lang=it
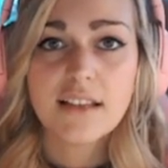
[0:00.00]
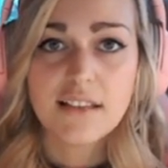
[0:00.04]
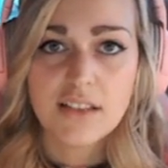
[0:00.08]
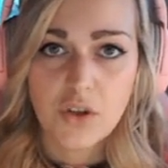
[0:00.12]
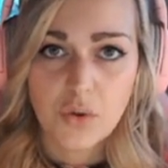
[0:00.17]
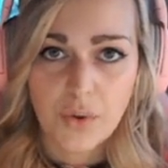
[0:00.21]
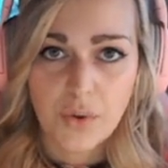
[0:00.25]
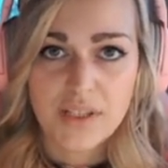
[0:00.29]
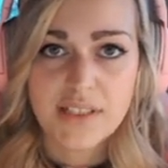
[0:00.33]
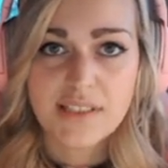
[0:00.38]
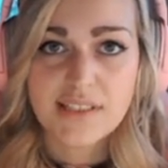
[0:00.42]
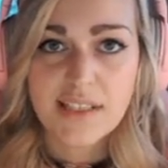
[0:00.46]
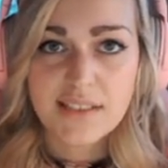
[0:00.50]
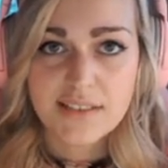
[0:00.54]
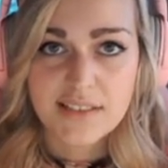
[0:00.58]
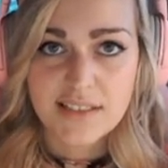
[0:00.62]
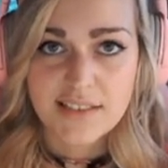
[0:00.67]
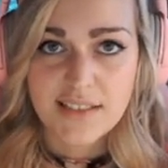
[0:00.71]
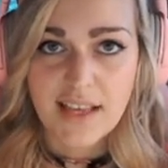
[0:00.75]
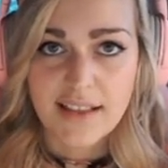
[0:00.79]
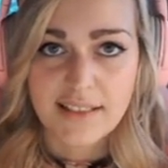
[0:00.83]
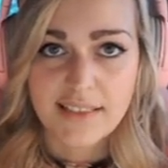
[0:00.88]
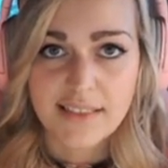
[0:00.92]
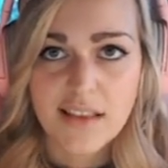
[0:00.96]
di qualsiasi
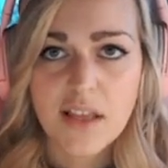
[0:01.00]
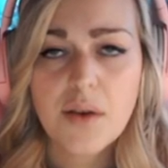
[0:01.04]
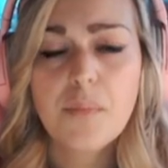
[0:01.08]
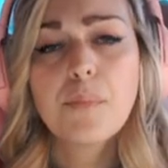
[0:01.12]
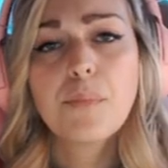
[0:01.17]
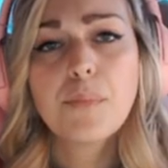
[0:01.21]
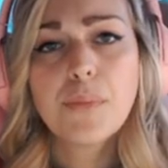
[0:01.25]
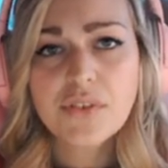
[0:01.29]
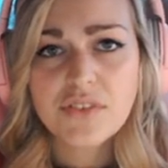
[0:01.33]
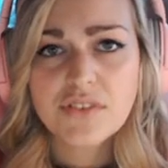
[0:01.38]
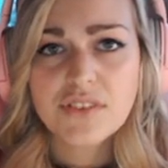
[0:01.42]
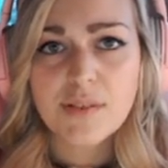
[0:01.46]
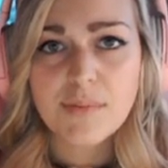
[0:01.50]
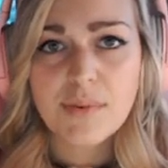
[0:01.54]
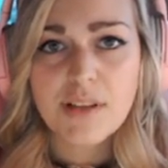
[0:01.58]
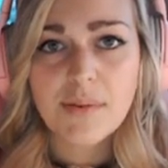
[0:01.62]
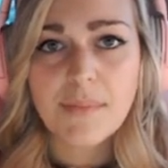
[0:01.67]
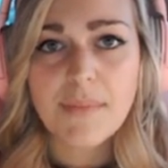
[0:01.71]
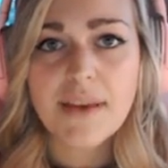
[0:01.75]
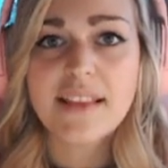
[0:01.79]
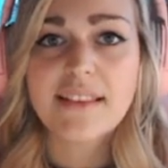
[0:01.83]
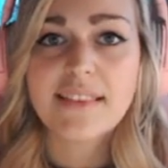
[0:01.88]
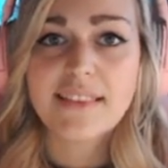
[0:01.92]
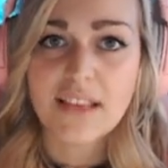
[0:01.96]
set,
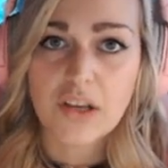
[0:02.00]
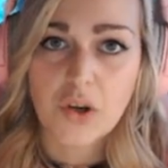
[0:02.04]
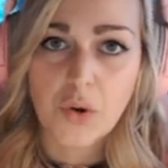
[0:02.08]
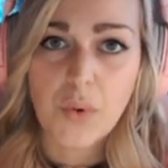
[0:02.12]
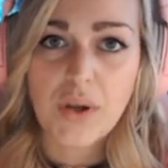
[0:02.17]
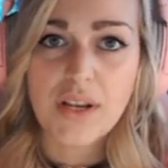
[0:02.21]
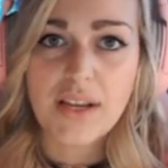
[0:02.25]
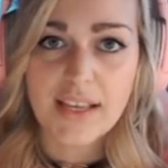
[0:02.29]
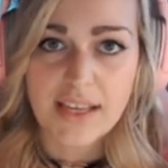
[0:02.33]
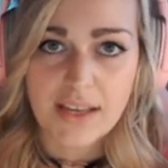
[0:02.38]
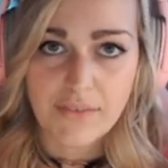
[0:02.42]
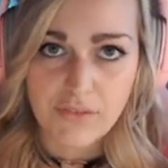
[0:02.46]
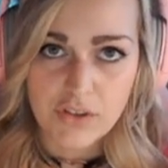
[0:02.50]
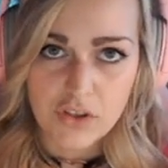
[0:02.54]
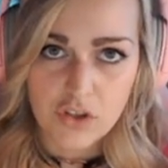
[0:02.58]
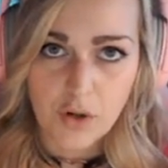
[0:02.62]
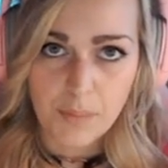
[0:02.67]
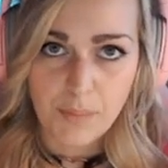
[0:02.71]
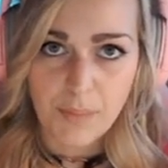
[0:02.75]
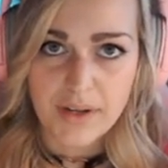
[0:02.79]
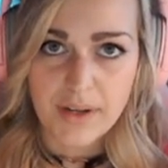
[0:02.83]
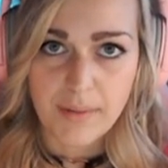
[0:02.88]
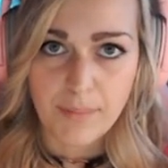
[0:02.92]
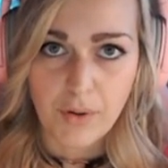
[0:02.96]
possibilmente quelli che vi
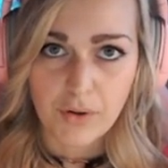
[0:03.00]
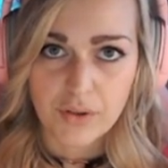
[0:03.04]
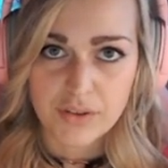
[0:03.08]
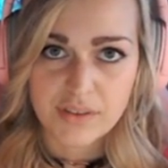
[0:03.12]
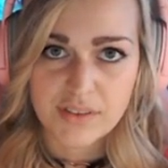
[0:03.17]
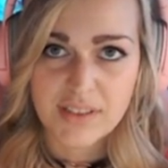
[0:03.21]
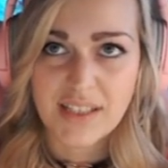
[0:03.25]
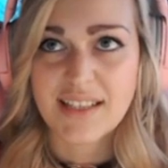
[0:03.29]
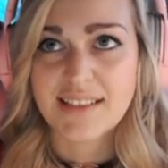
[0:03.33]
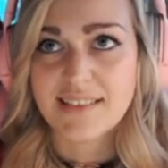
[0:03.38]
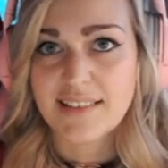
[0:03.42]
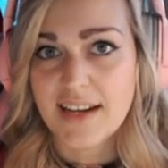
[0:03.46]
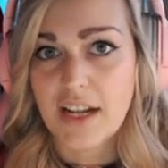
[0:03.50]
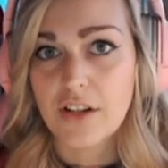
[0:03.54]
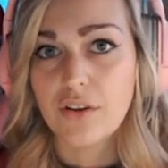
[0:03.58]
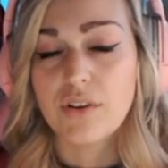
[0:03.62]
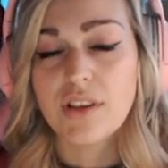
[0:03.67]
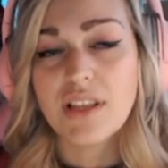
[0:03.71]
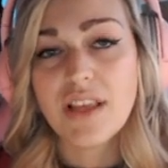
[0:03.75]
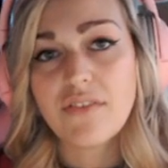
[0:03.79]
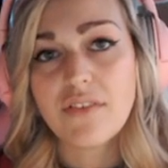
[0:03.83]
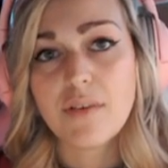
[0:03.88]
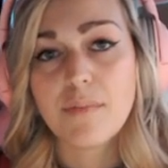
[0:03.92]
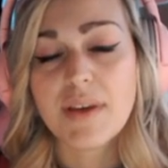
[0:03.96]
droppano i boss, che saranno
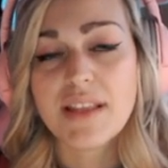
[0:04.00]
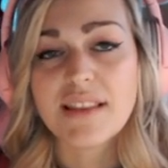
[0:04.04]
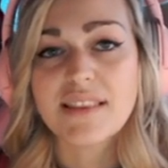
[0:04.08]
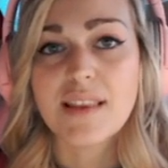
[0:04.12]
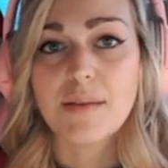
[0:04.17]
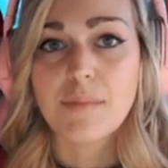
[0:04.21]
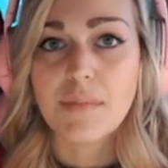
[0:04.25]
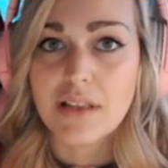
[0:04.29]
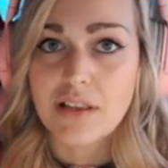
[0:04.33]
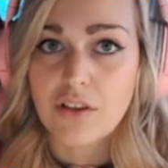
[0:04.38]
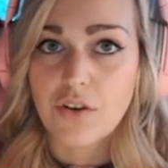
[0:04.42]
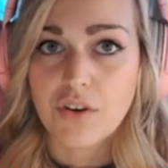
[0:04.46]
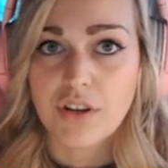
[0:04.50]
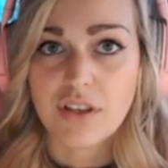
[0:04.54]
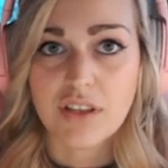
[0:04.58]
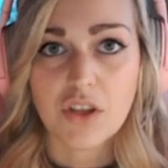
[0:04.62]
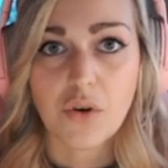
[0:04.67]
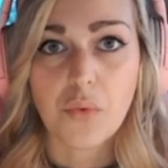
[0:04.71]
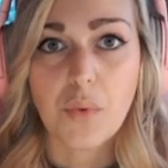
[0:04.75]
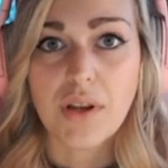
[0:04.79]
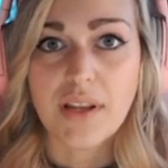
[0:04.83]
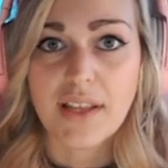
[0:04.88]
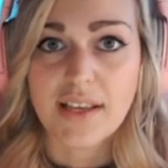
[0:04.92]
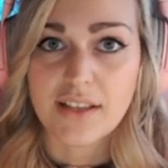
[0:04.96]
lievemente migliori di
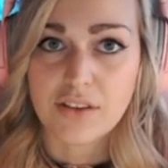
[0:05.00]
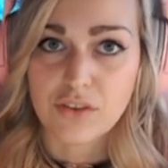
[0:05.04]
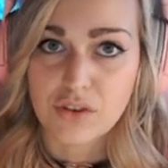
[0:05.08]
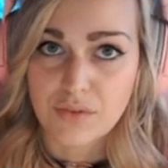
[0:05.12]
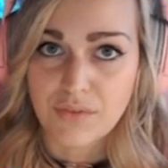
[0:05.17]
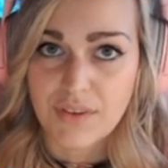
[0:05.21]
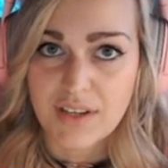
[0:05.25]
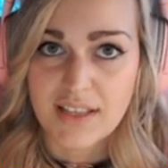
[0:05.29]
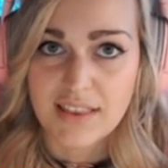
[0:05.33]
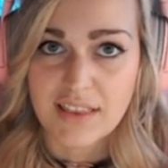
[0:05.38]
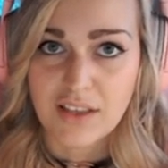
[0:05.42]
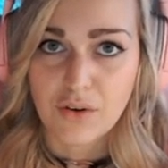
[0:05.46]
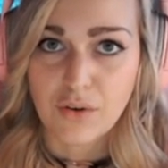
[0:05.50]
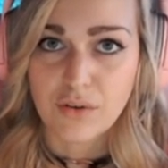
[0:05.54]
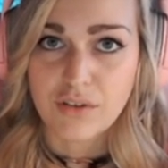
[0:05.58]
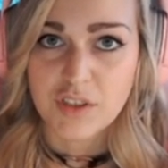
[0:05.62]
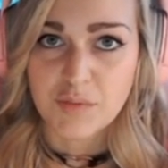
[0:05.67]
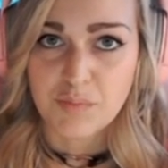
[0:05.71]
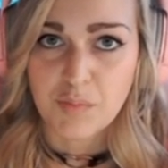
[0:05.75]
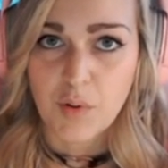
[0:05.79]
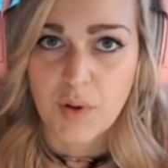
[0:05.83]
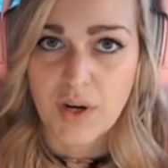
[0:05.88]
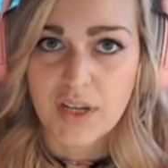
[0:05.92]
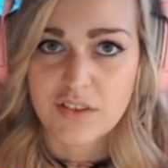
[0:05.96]
quelli che troverete con
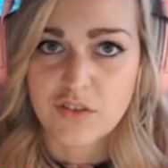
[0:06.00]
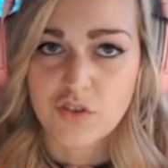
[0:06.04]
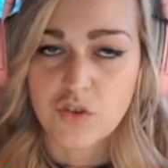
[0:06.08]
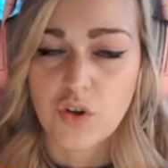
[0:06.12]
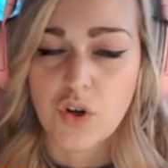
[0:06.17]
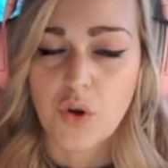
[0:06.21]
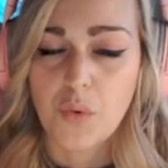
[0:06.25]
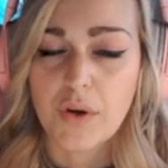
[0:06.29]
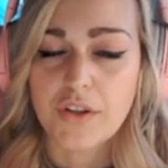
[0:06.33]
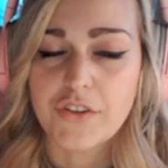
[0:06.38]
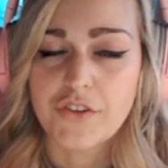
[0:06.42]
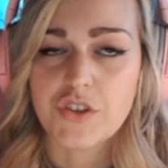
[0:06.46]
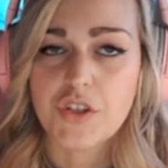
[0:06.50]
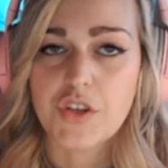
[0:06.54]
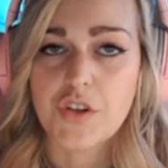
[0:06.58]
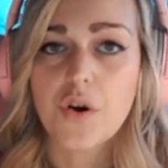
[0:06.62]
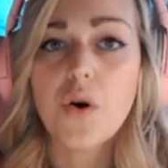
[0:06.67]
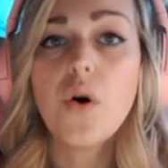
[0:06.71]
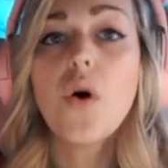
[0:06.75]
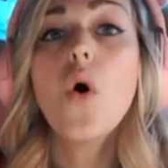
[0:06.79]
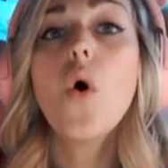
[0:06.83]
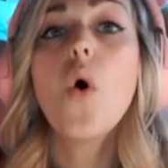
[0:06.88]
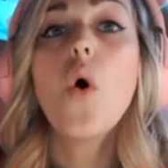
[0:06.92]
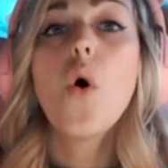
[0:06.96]
l'esplorazione o a
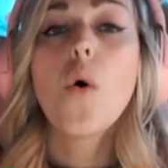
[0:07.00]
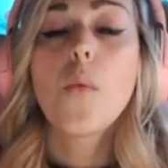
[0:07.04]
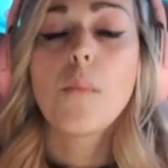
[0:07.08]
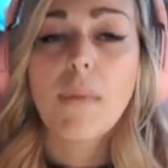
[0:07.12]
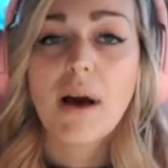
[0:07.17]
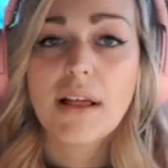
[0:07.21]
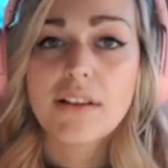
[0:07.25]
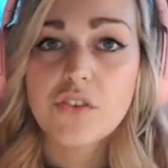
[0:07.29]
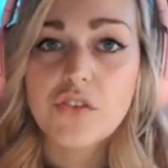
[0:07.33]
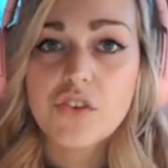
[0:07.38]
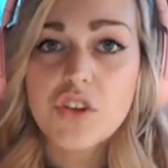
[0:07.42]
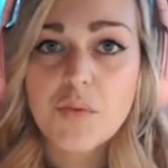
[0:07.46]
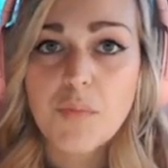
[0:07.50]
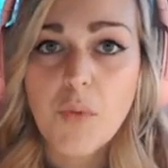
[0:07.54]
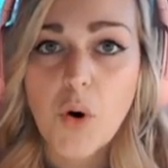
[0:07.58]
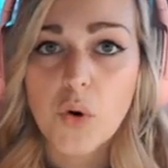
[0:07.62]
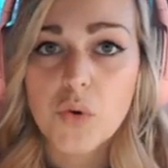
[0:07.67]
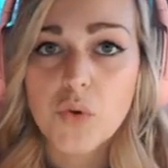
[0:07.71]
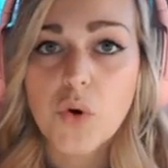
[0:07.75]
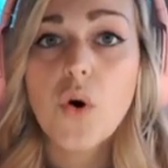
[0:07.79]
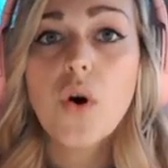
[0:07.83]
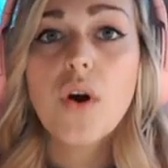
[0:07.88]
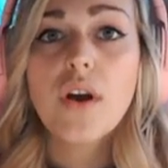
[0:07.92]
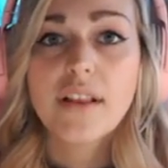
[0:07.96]
giro, ma ad ogni
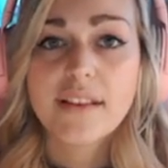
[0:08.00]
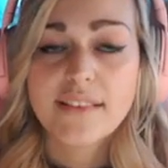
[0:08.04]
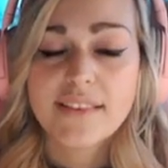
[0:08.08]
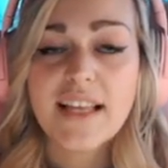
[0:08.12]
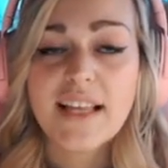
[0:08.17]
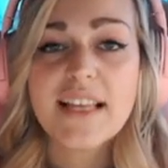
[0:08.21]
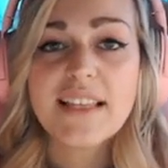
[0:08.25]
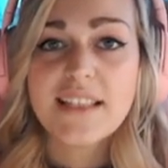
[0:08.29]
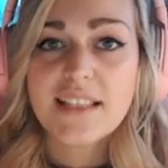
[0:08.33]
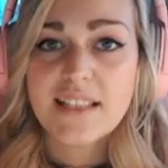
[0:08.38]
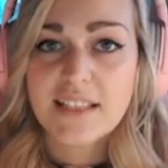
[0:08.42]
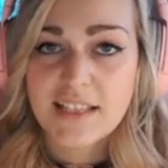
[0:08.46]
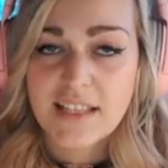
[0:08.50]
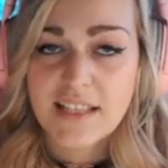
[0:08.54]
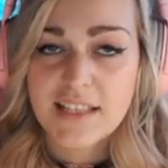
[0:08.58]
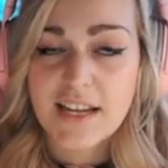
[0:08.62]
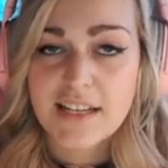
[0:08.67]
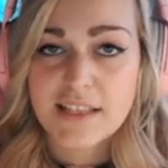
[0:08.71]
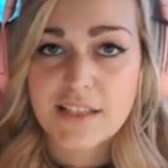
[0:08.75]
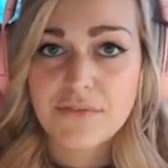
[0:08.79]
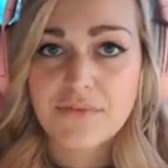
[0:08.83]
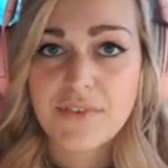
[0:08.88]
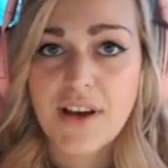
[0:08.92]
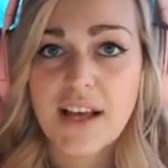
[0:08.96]
modo dateli degli
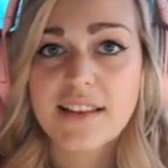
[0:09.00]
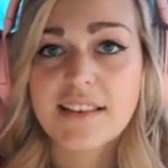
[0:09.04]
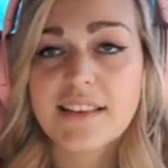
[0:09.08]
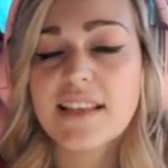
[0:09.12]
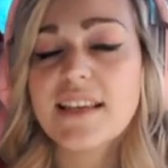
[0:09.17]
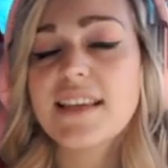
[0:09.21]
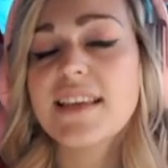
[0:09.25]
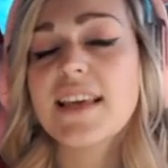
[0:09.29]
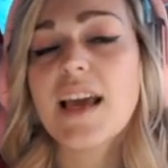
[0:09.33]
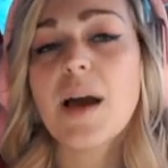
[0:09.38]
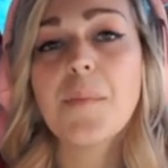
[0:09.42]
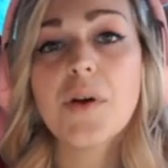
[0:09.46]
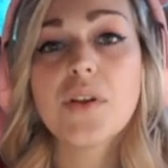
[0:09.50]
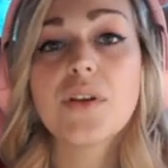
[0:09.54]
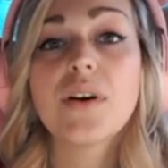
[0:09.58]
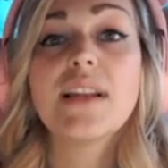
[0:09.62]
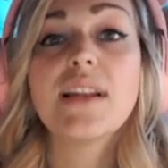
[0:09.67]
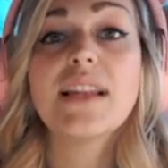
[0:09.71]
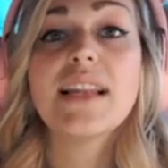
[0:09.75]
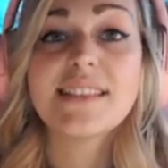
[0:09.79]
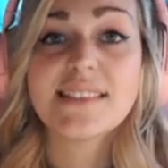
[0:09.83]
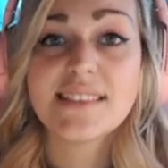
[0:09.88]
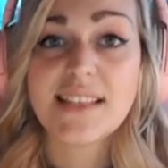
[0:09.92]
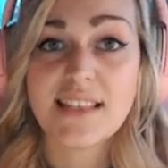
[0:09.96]
artefatti che abbiano
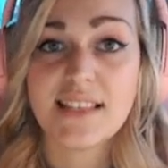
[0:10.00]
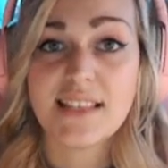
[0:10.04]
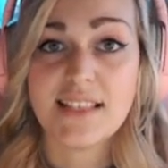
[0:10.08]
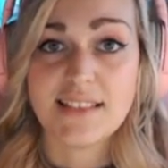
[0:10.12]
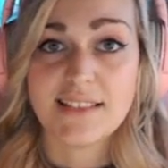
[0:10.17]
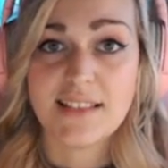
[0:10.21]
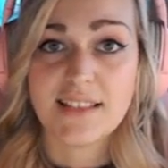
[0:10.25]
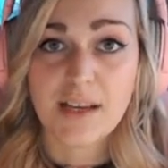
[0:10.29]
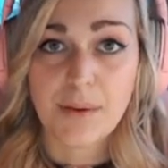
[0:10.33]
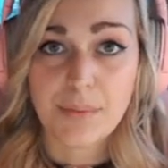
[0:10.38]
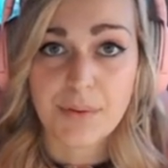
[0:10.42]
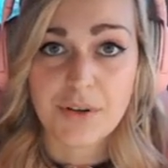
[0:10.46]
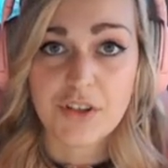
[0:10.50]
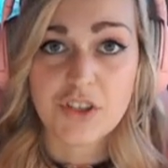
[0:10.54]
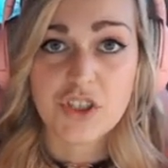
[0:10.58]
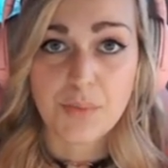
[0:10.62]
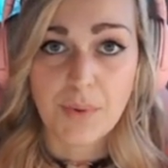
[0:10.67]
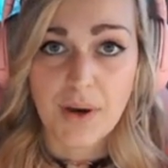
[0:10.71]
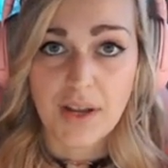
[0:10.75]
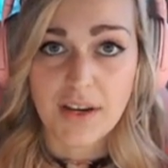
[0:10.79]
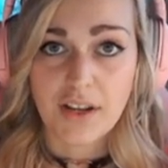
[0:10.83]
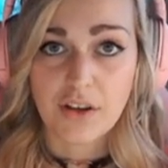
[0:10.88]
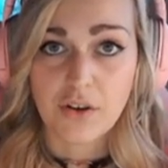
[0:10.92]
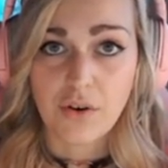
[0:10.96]
la statistica
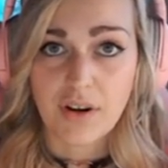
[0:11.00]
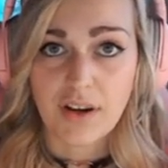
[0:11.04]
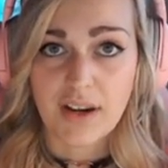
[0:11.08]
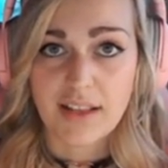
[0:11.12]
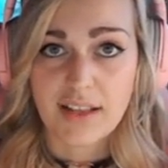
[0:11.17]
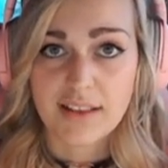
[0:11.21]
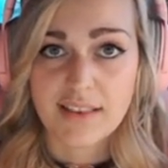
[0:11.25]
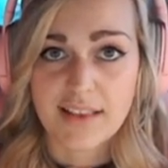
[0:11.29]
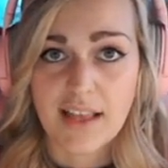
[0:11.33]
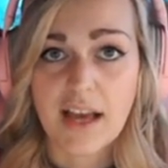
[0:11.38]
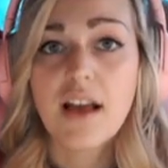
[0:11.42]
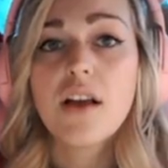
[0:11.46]
principale corretta.